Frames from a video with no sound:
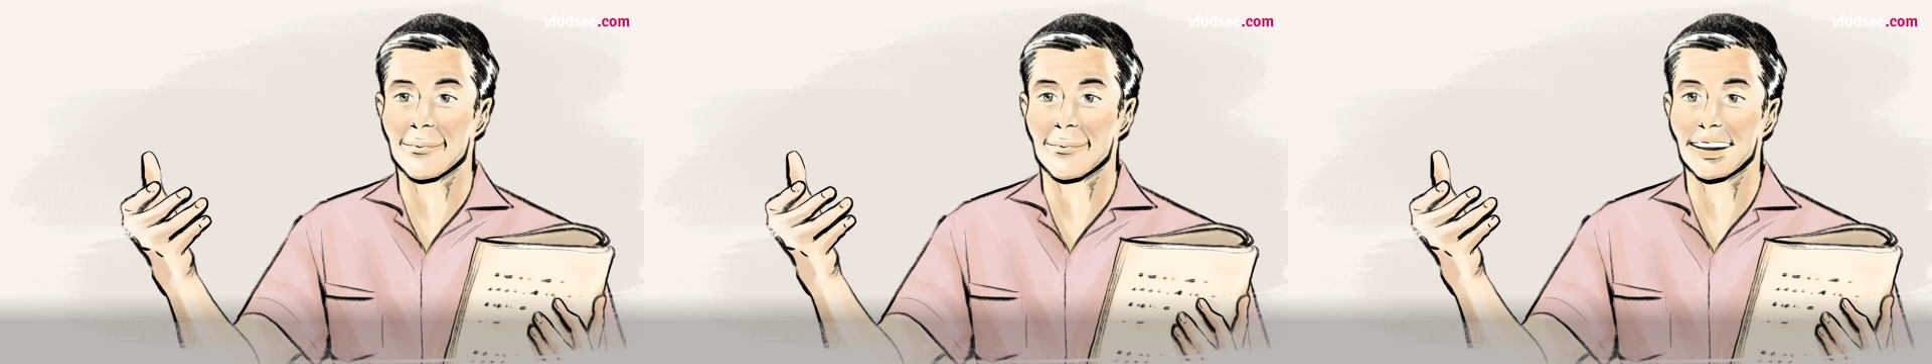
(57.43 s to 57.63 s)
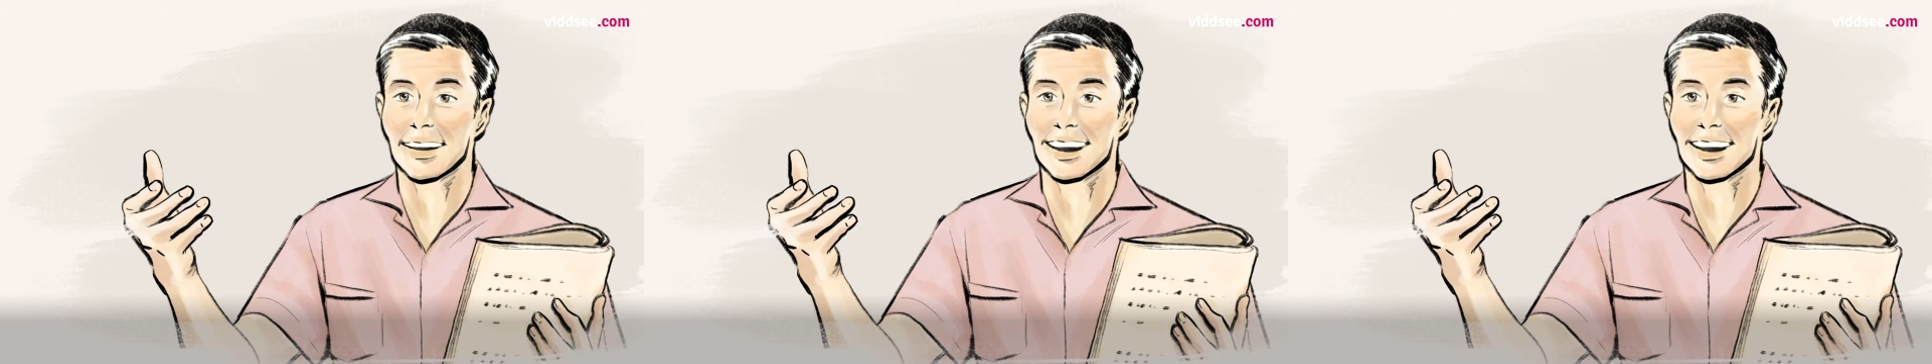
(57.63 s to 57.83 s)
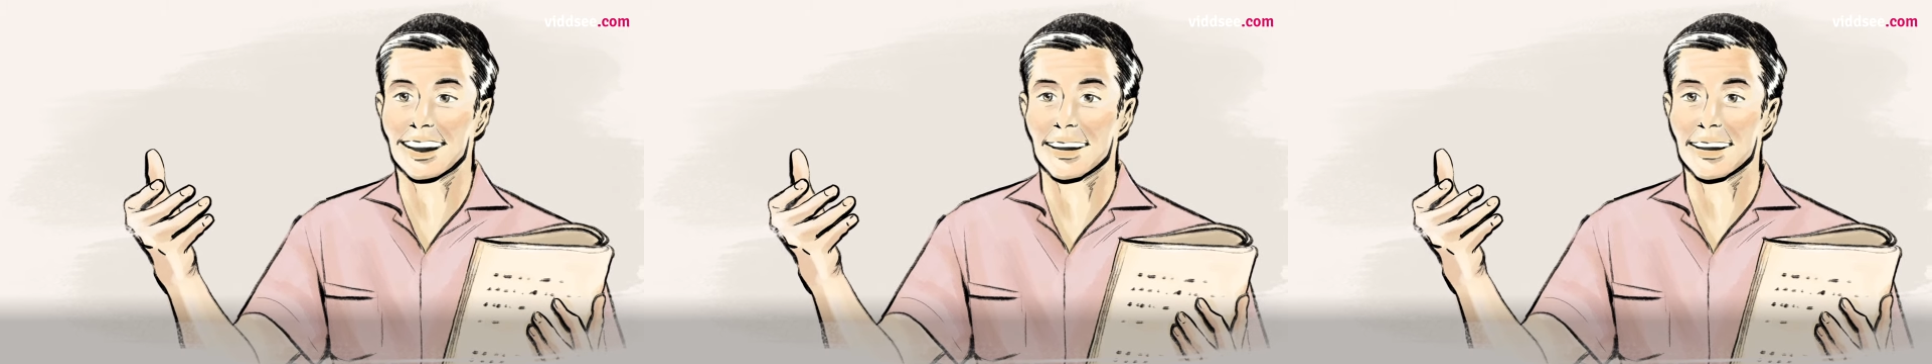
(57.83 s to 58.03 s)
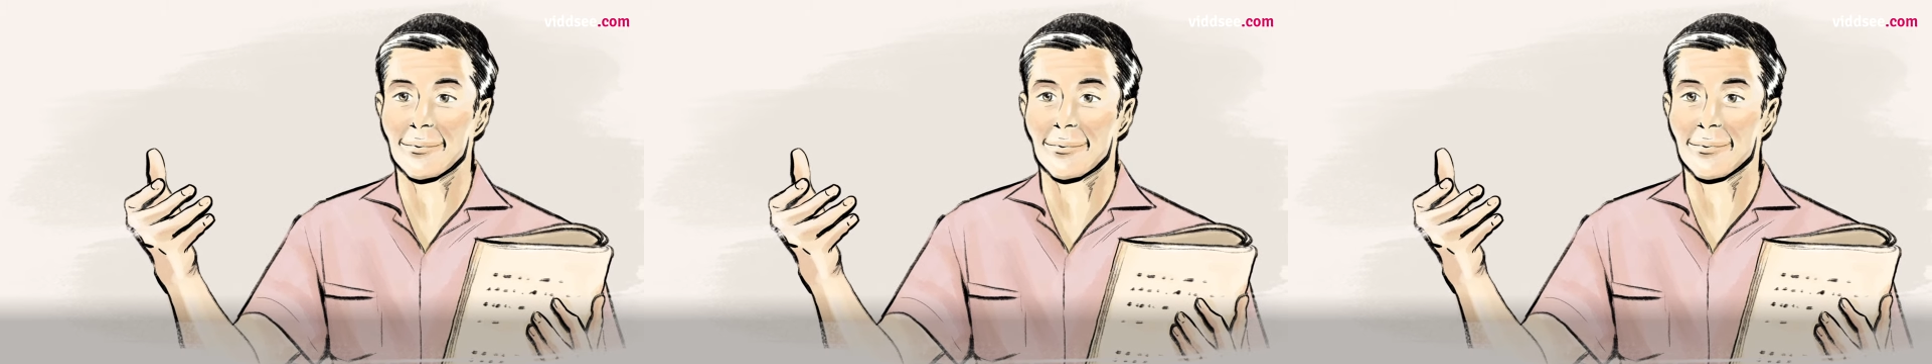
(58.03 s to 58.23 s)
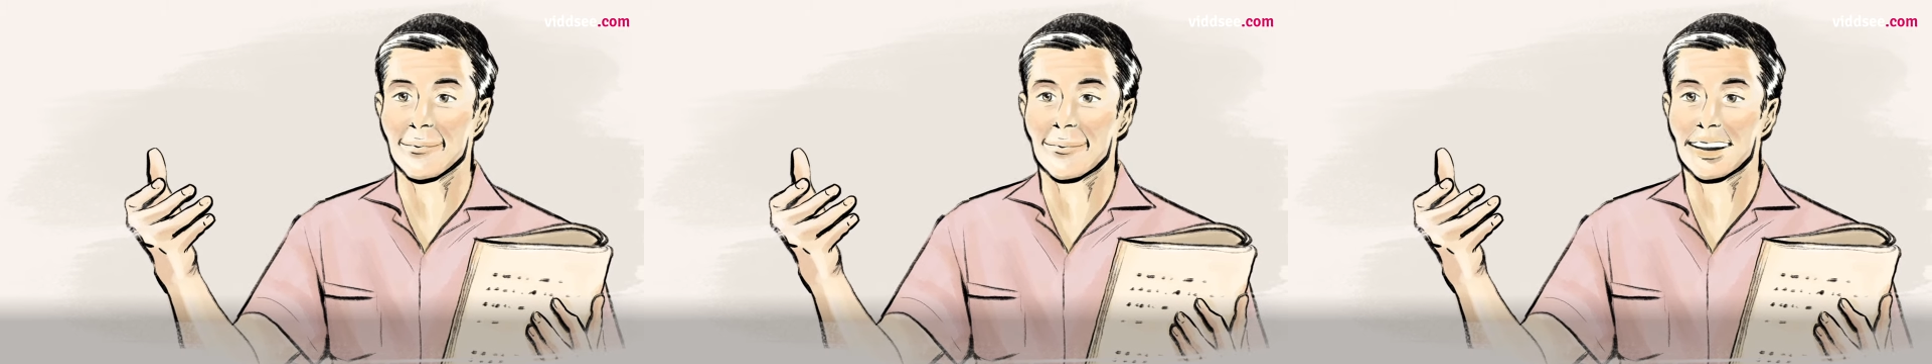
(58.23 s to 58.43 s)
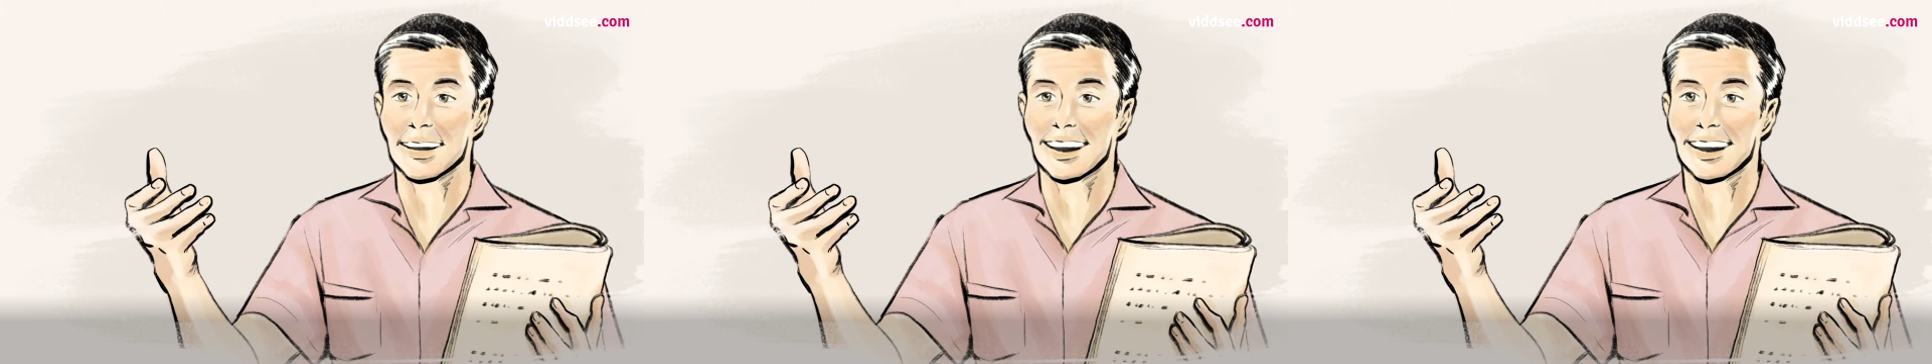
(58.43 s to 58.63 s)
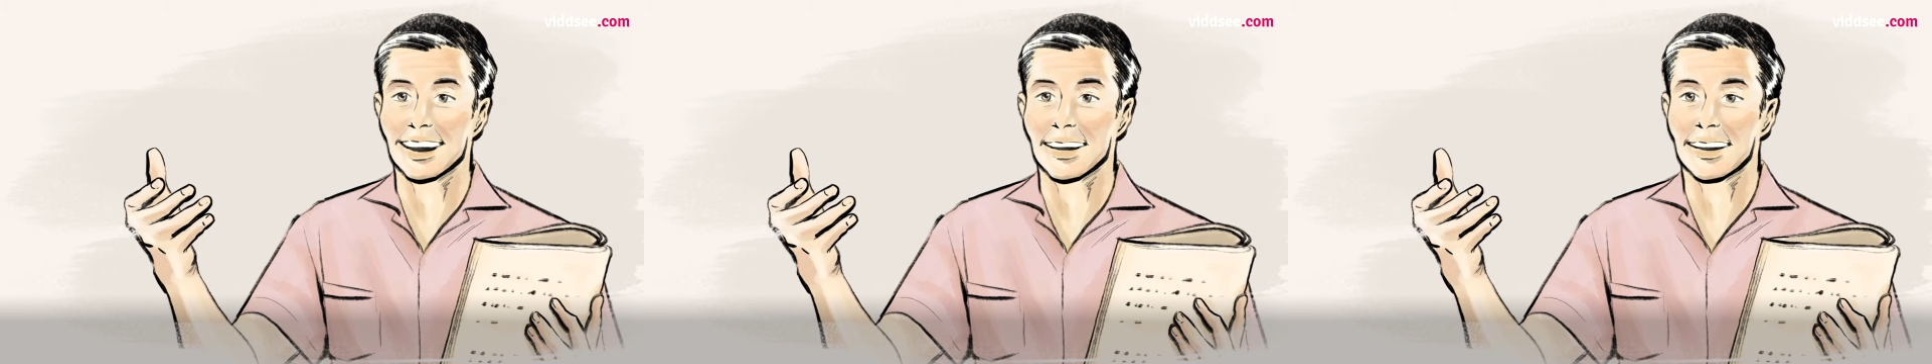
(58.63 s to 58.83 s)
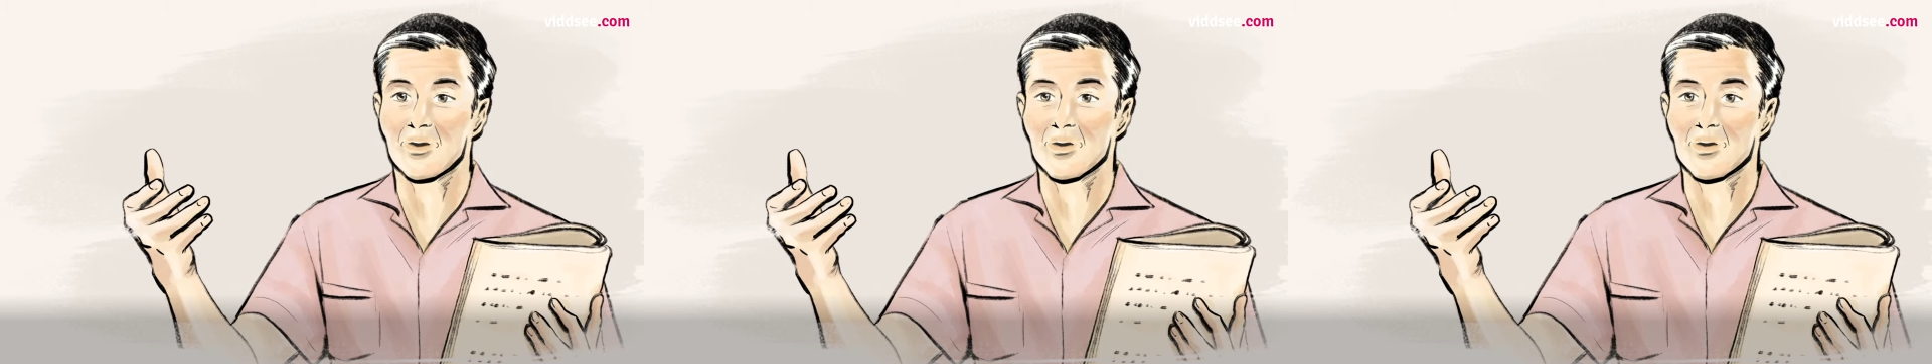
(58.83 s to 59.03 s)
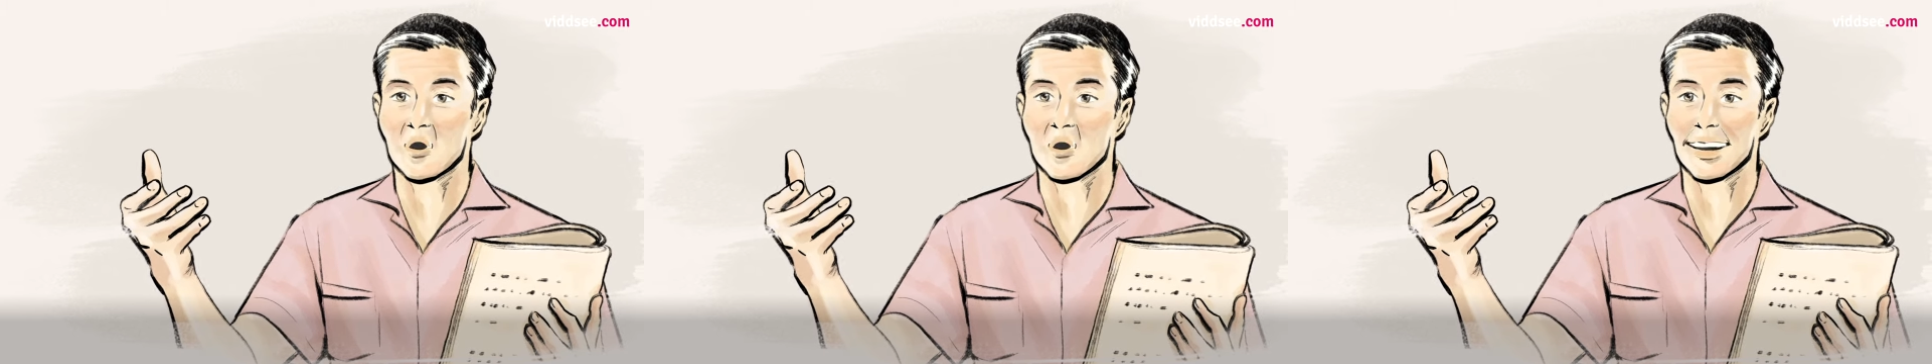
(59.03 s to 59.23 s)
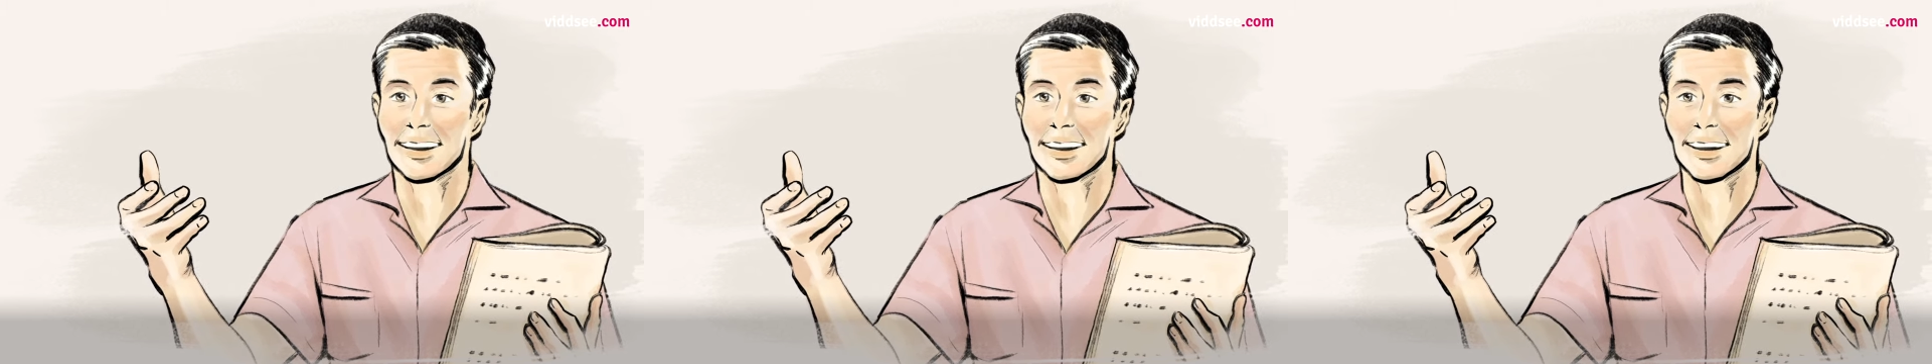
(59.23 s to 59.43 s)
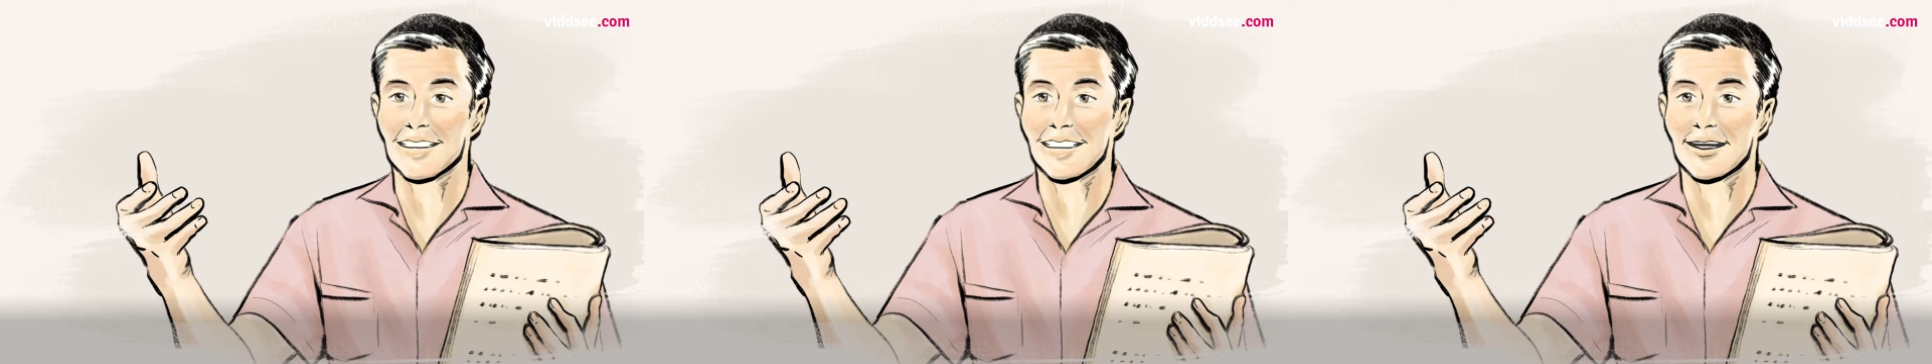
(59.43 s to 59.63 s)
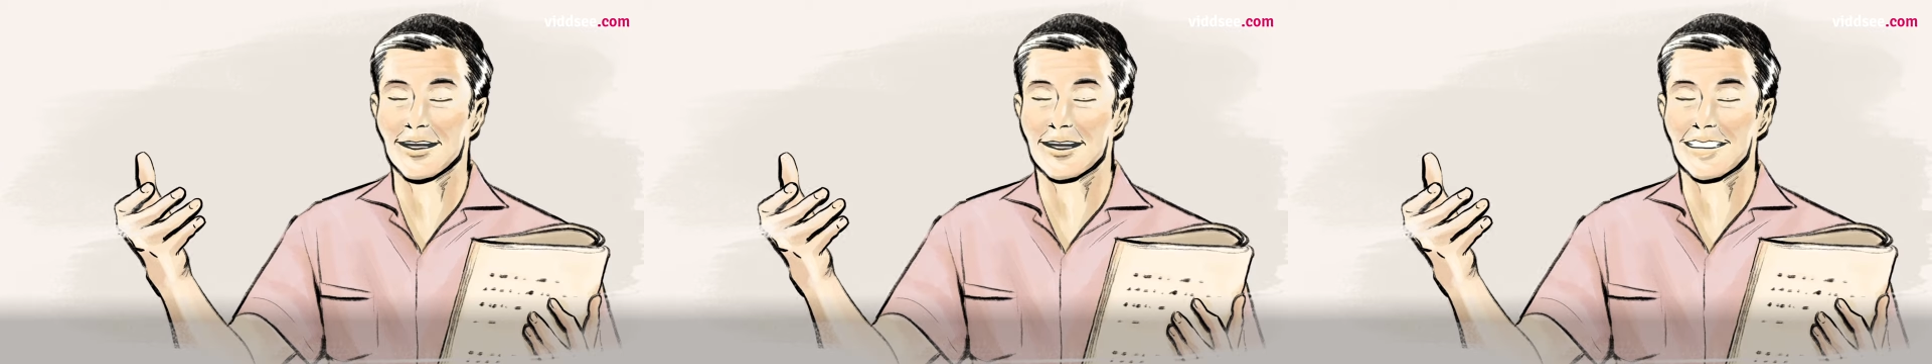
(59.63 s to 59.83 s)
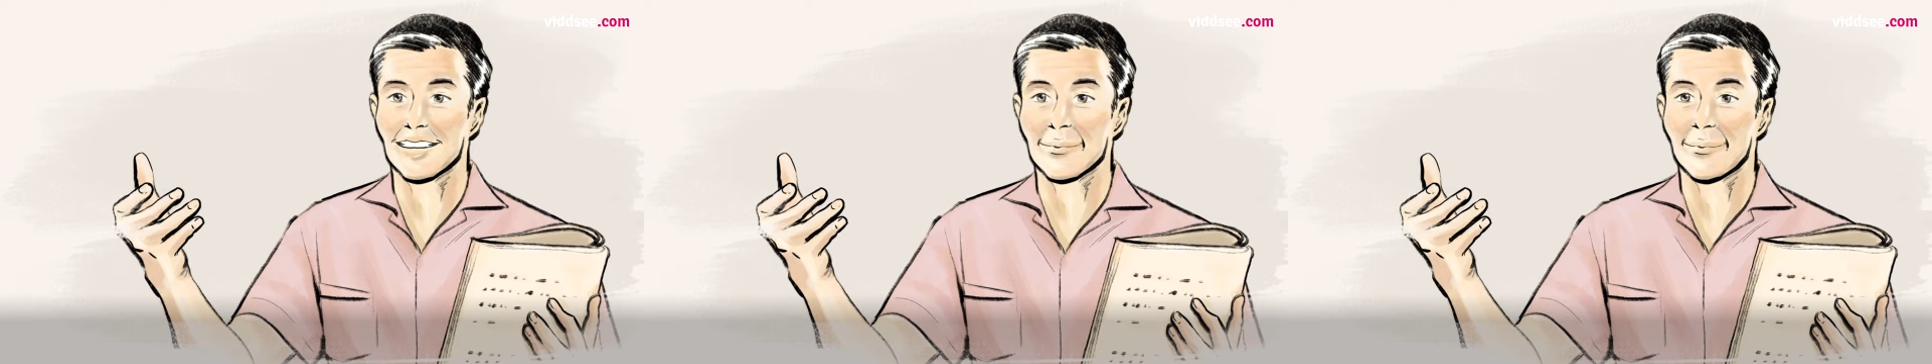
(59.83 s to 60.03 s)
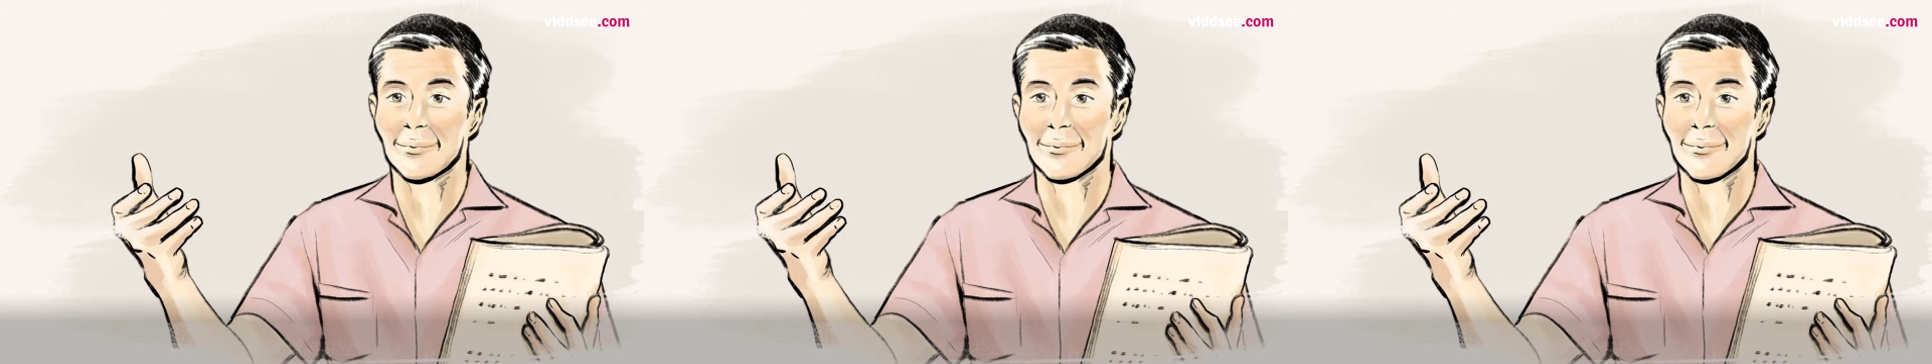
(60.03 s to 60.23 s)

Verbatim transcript: 之前聊天的啦，都是这样的环节的。